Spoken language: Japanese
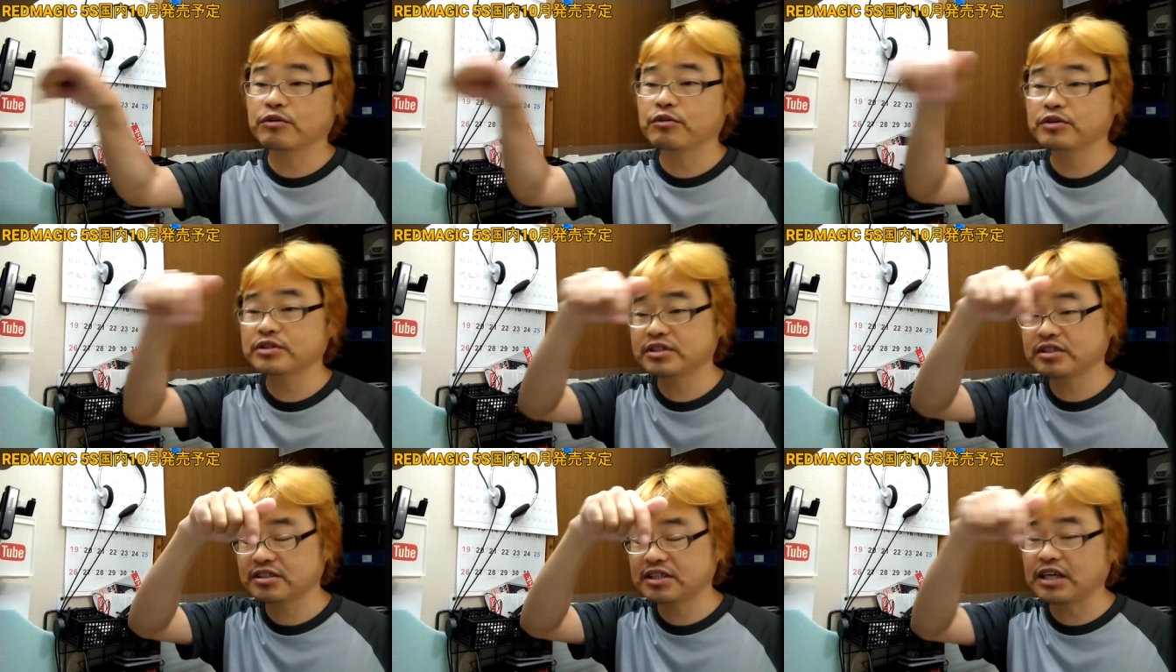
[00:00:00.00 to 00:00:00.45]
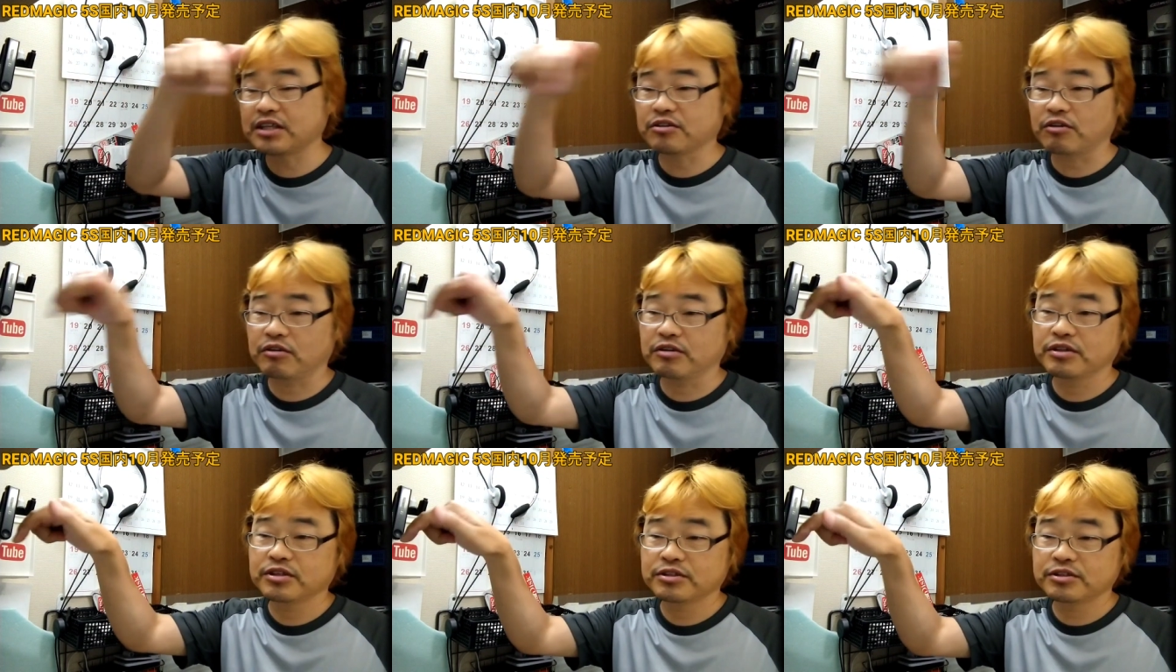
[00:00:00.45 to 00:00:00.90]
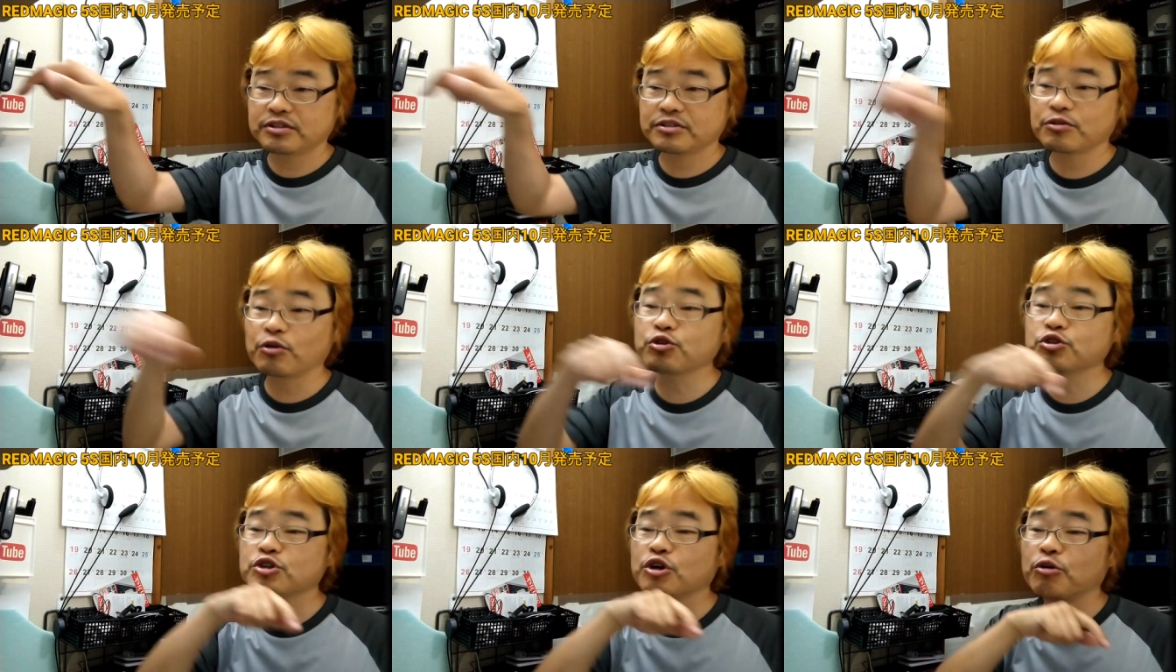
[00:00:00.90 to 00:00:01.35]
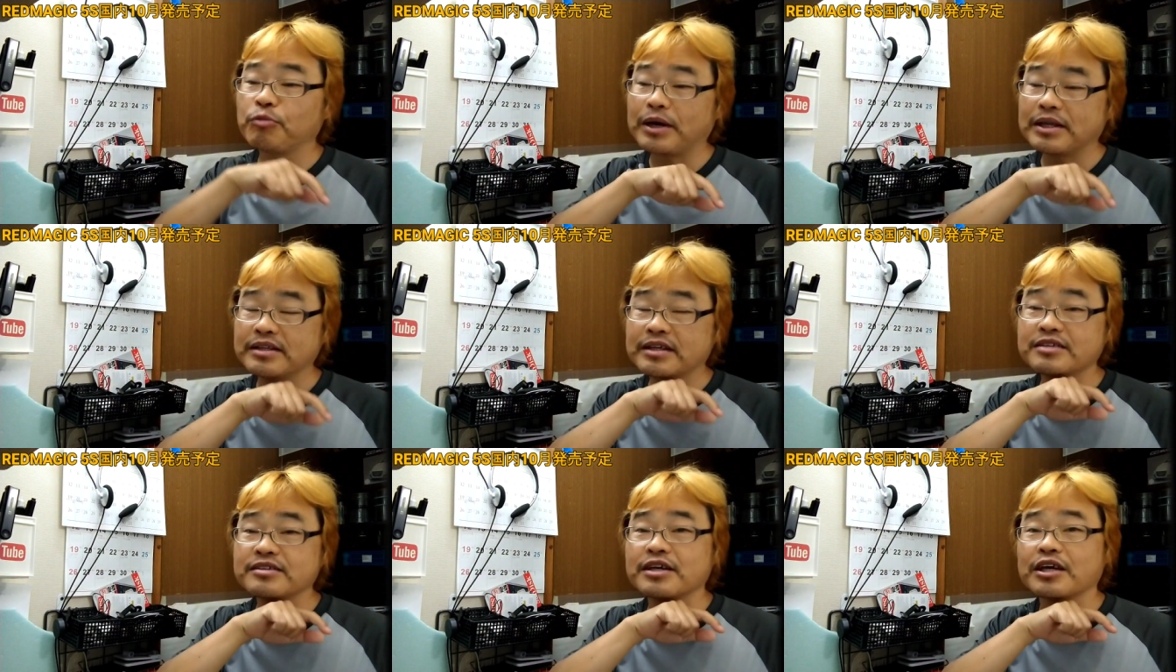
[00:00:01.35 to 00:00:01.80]
あの、公式サイト、中国語
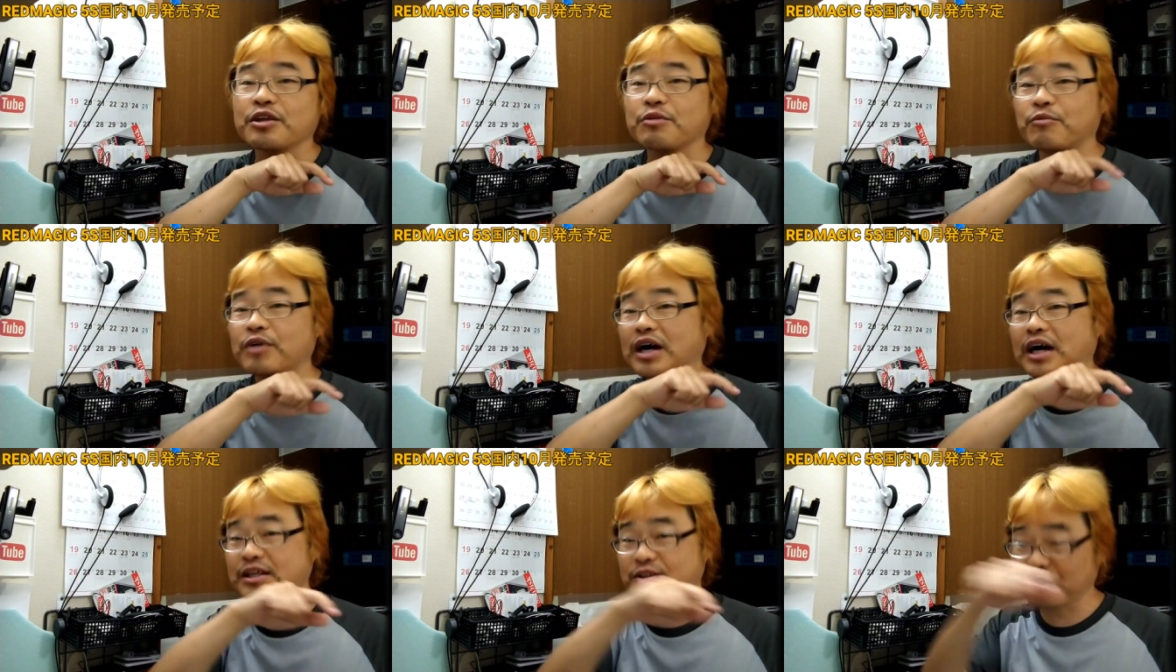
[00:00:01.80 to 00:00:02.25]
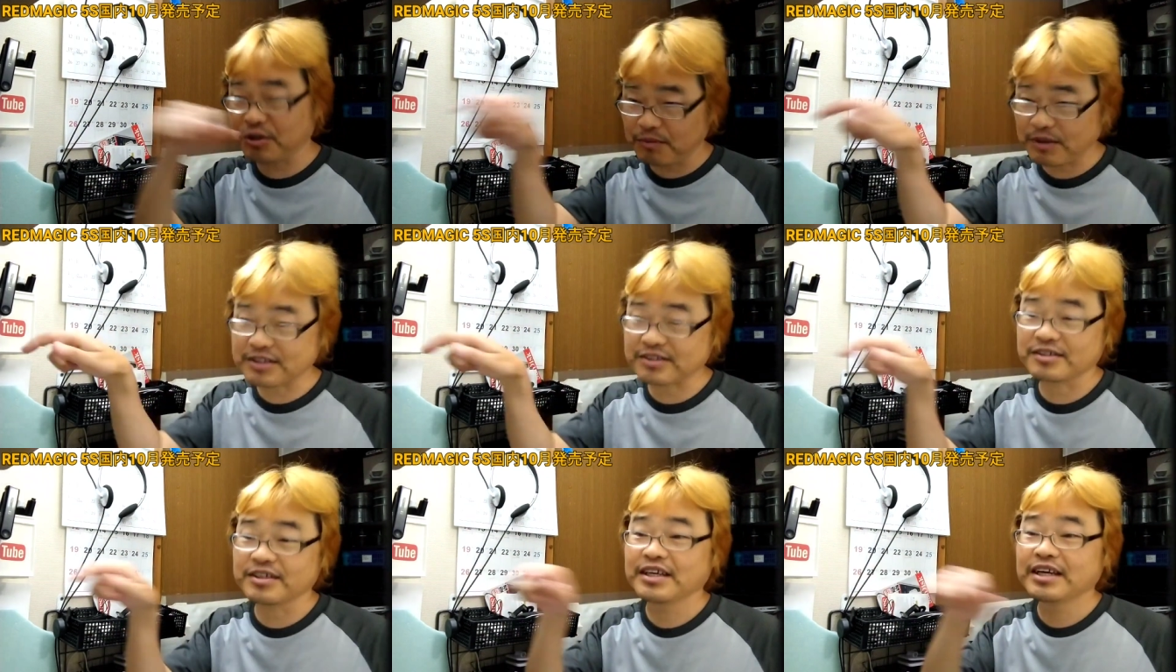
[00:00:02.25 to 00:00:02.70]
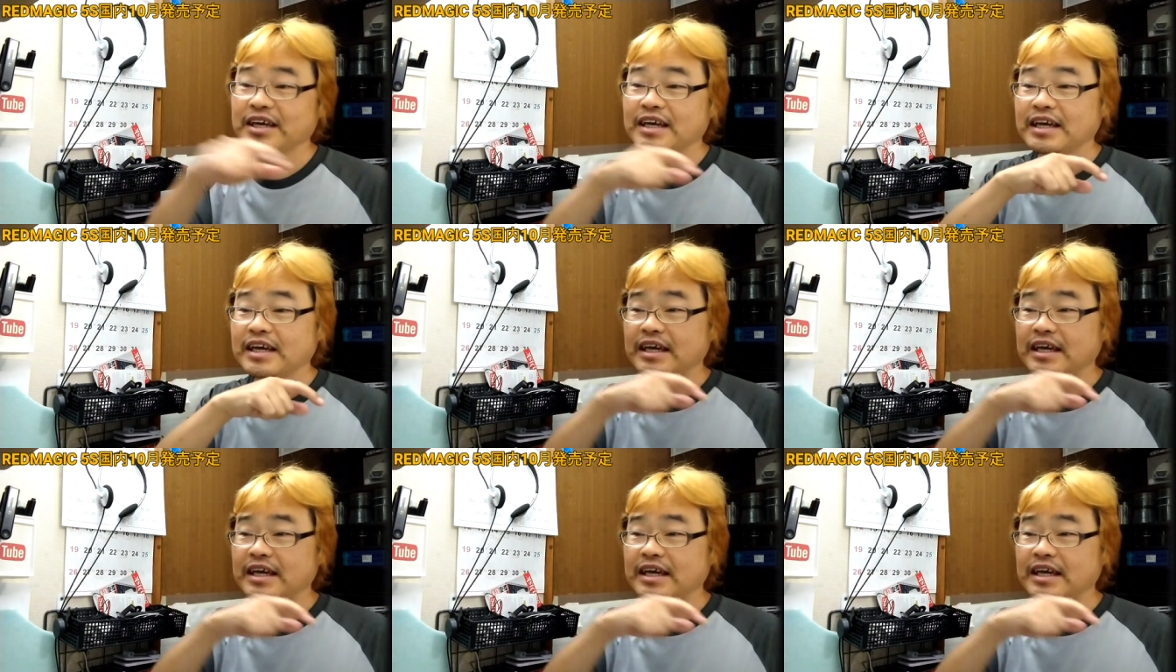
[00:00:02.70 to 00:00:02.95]
版ですけども、貼っときます。